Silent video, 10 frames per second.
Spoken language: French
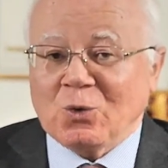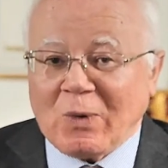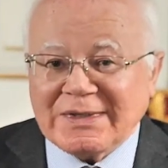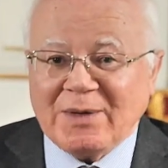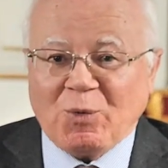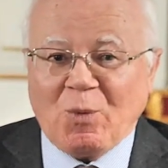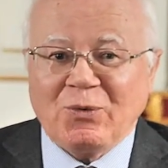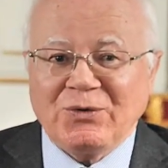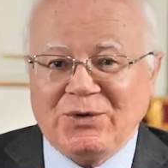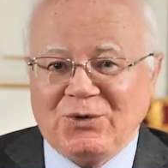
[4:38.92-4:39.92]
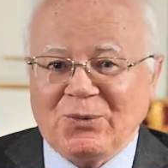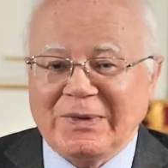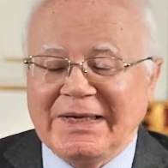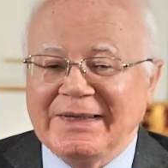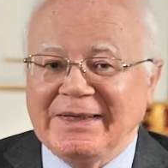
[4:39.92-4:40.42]
Troisième
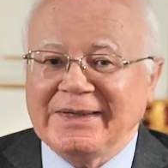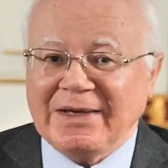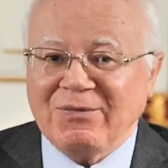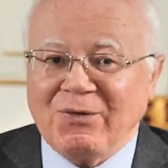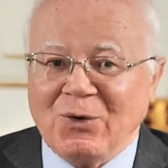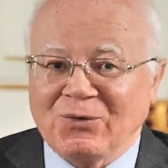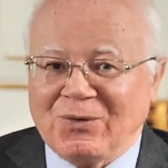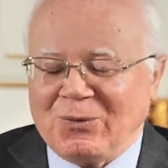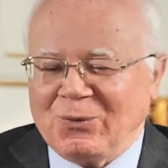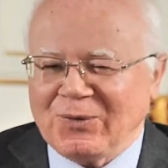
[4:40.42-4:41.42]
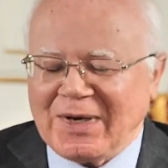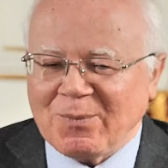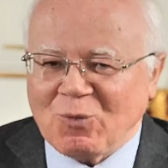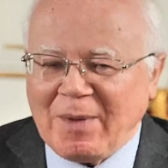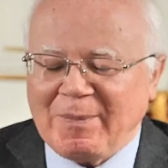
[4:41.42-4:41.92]
proposition qui était très forte, dont on
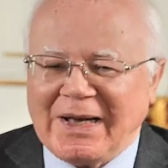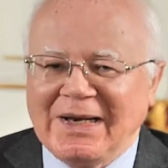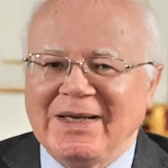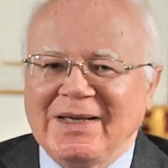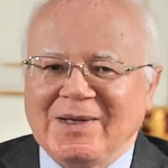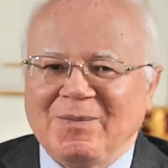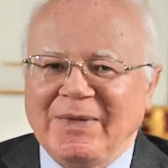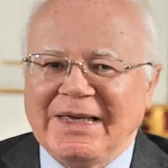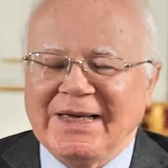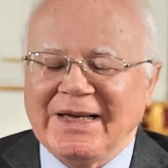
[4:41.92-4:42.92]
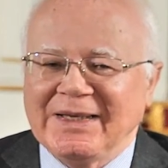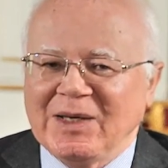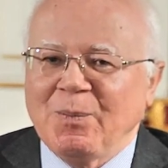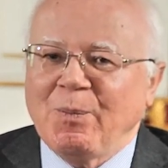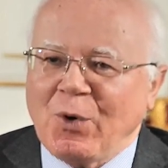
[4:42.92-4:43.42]
a moins parlé, mais qui a
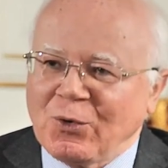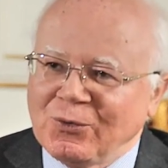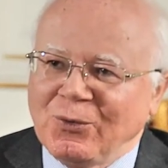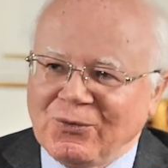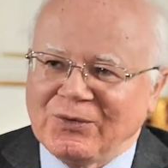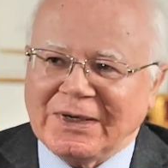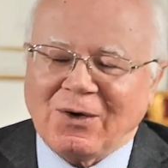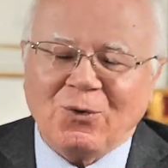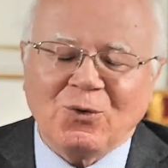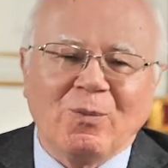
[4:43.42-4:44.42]
été porteuse d'un grand